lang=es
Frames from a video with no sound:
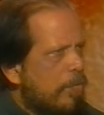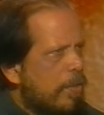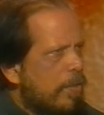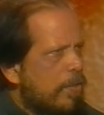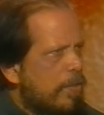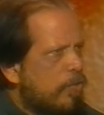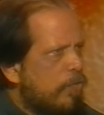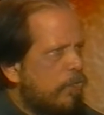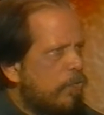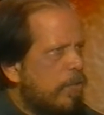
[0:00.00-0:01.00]
había
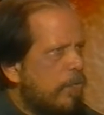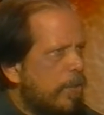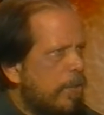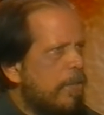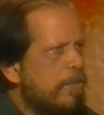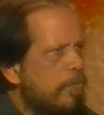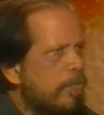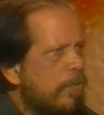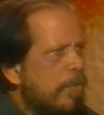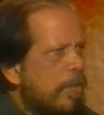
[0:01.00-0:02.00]
cierto
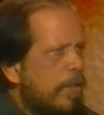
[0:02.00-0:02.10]
fundamentalismo,